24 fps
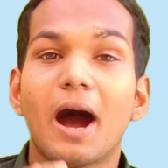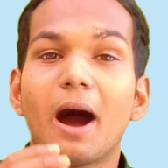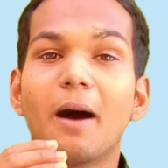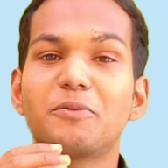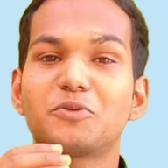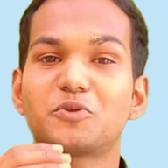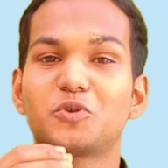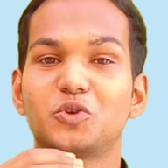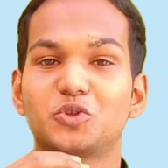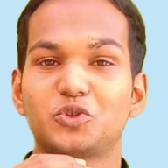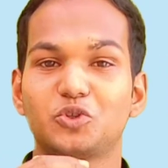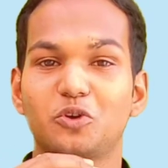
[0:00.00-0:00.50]

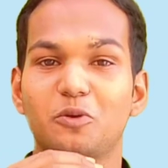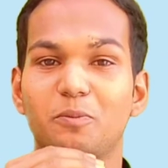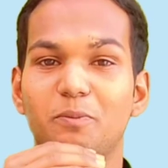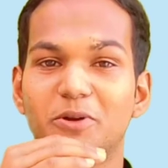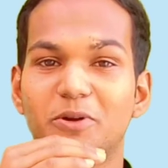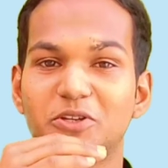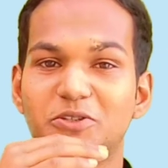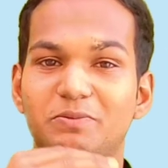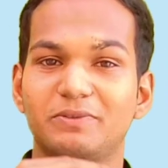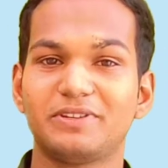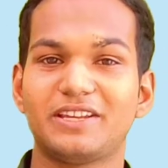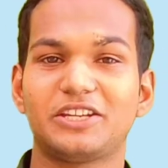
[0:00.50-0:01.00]
अब सोचो
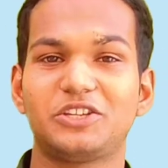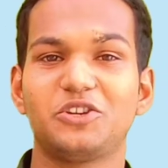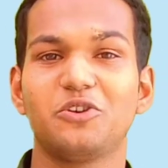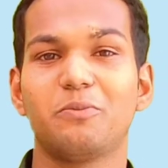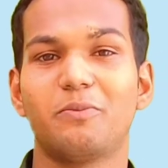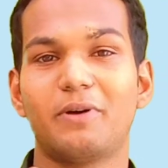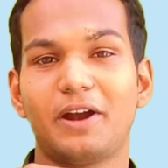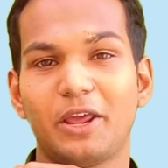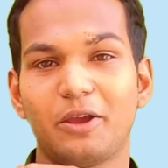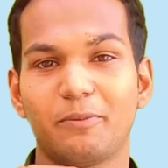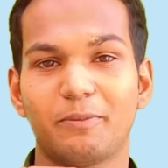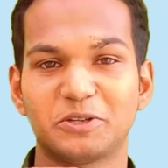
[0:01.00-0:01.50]
बचपन जैसे वो
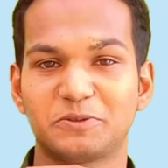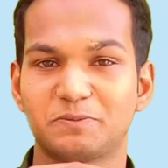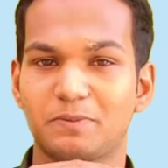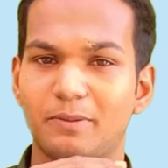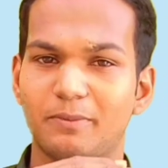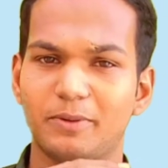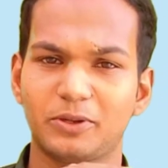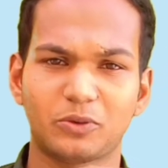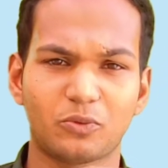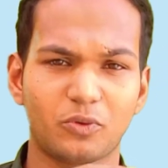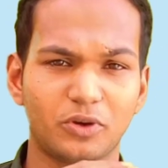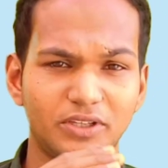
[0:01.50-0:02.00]
बड़ी
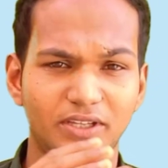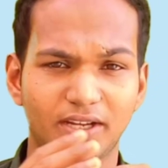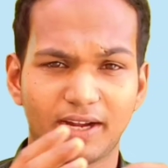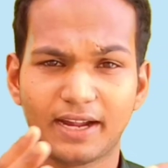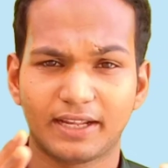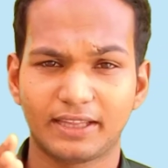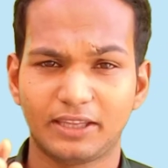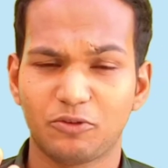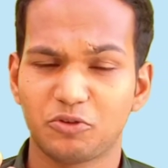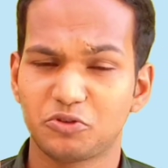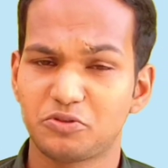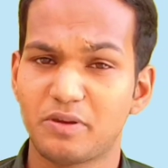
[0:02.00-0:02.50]
बचपन में तो कोई
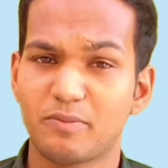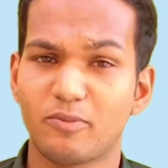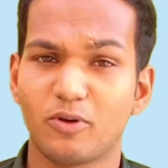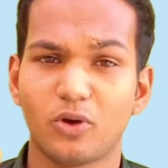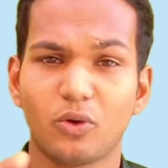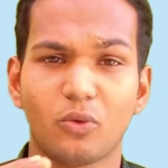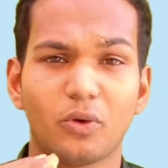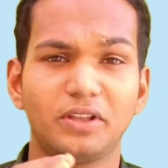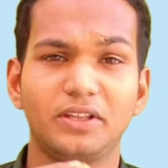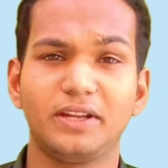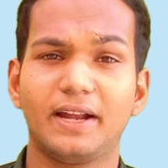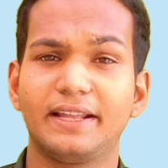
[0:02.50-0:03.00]
दिक्कत नहीं कुछ भी
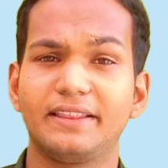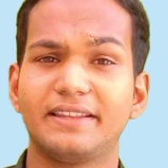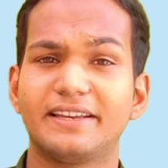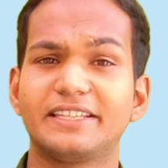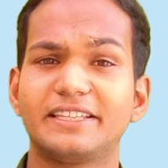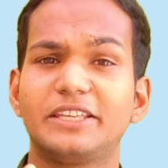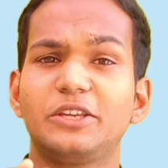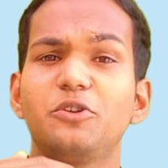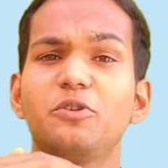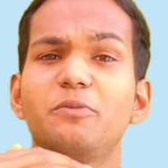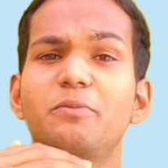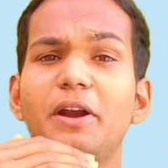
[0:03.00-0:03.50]
बोलो कोई दिक्कत
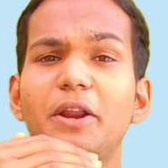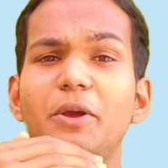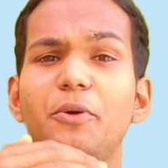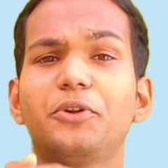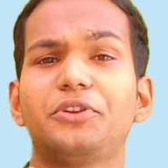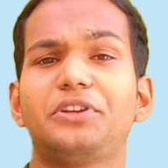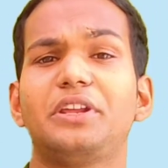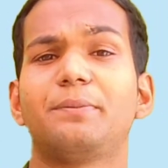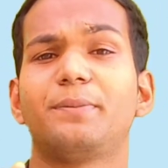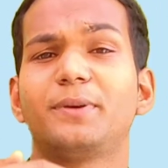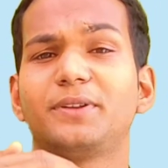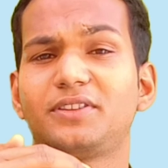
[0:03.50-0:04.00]
जैसी वो बड़ी
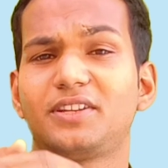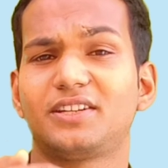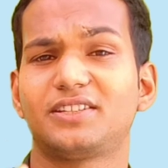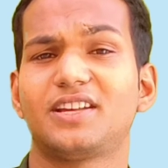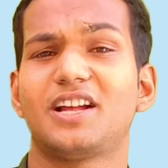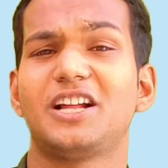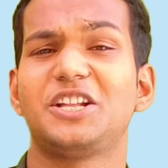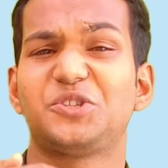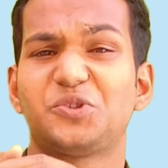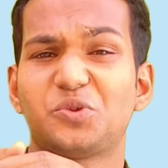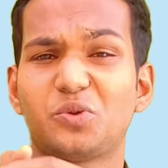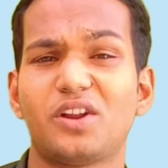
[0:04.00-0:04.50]
होती है पंद्रह
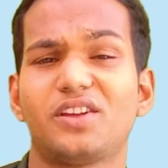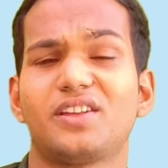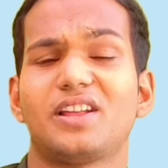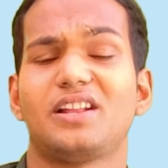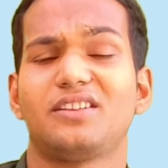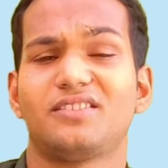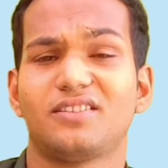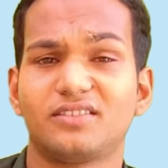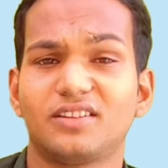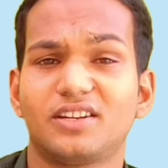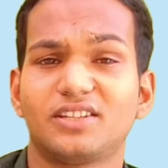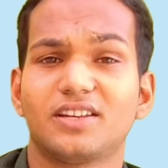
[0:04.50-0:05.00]
साल सोलह
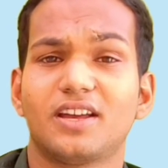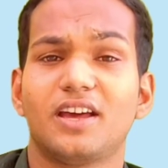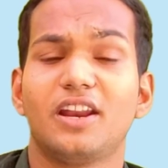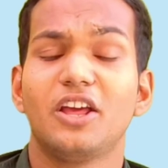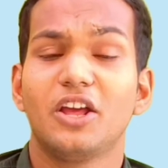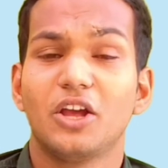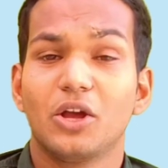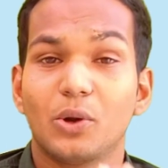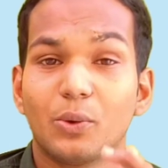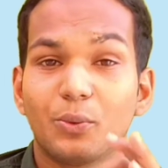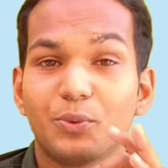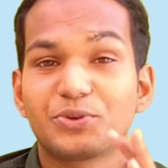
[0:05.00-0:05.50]
साल सत्रह साल
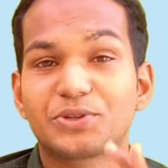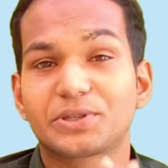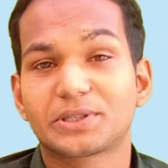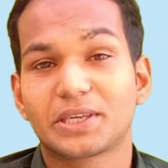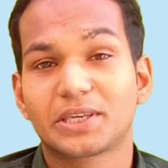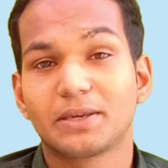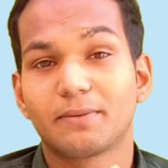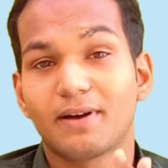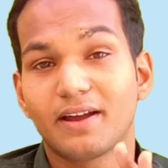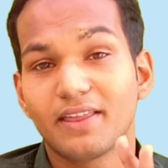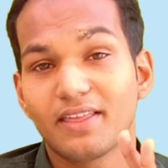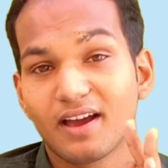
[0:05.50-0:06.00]

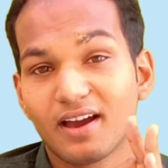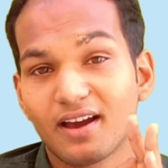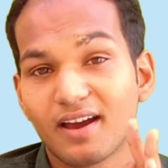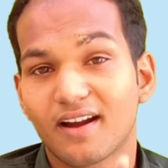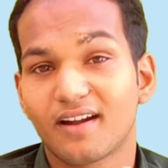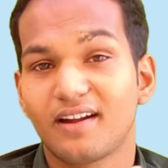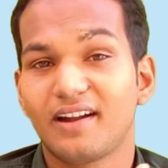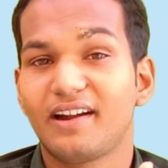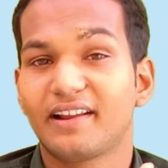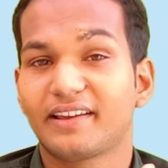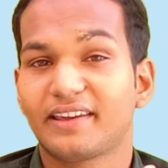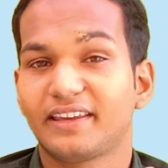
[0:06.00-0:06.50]
उसके बाद
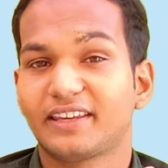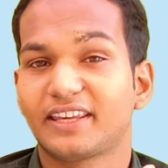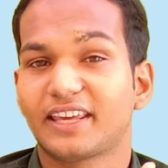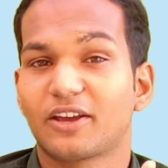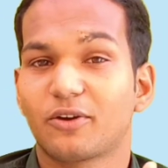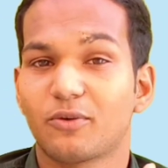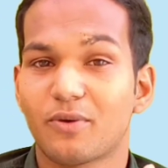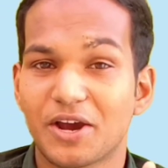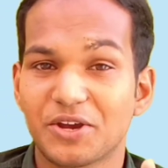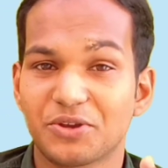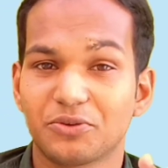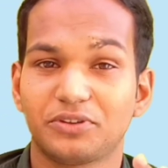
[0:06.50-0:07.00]
हर लड़की की
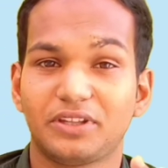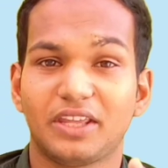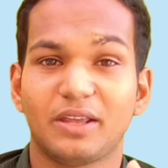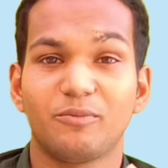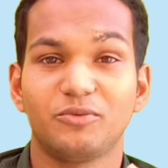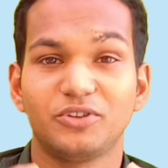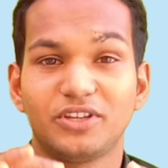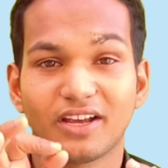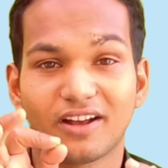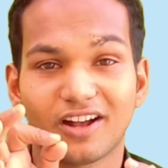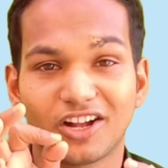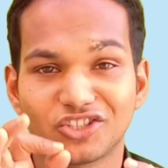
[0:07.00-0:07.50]
ख्वाहिश होती है
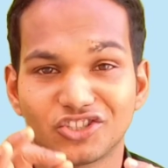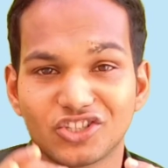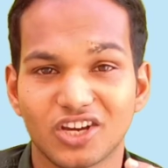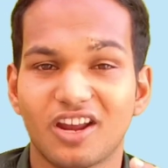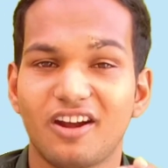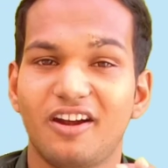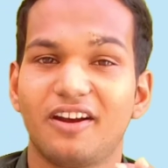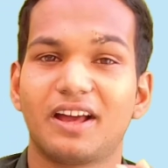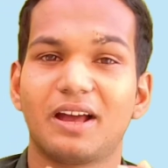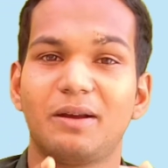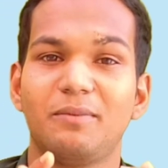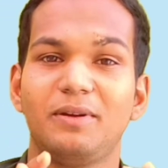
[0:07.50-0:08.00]
कि मुझे एक अच्छा
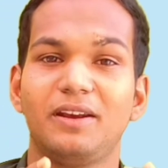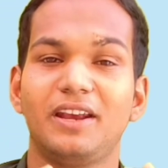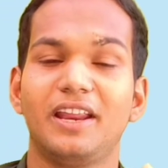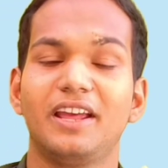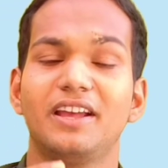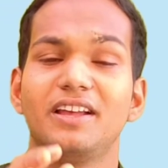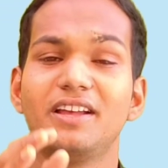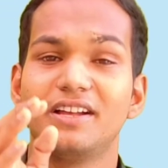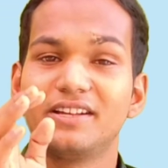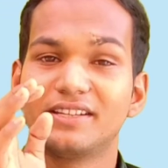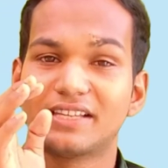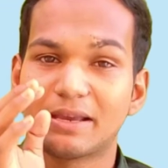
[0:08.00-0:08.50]
लड़का मिले
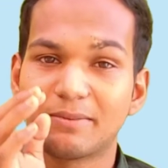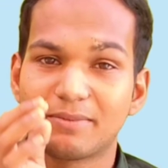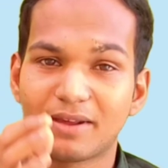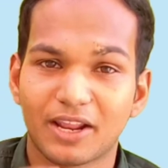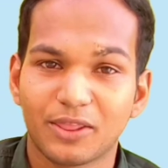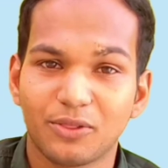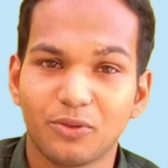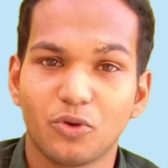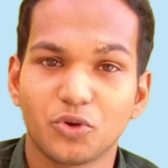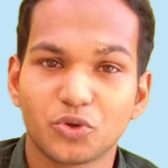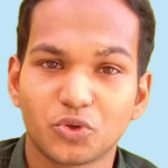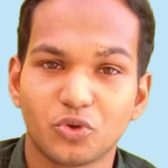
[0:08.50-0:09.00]
चाहे मेरा
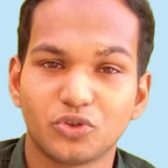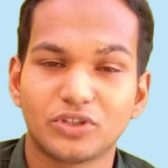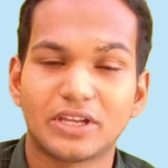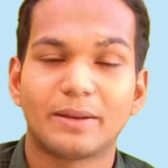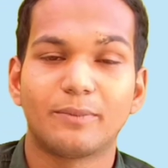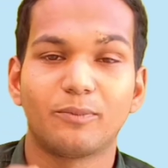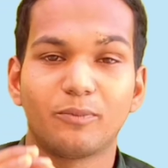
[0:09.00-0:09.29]
दोस्त हो चाहे